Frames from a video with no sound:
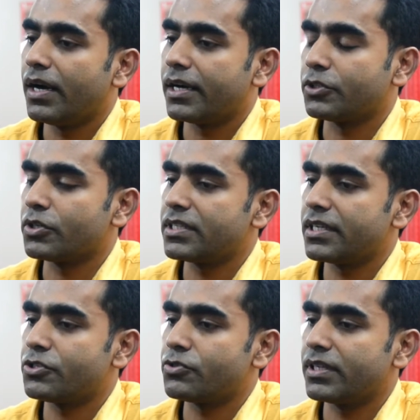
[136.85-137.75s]
আট দশটা
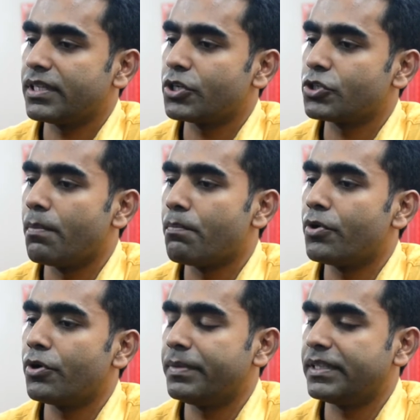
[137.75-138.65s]
রেস্টুরেন্ট থেকে
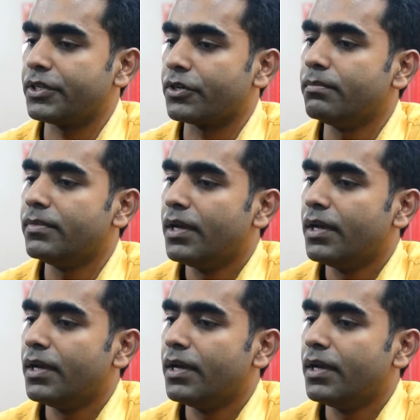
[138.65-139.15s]
সম্পূর্ণ ব্যতিক্রম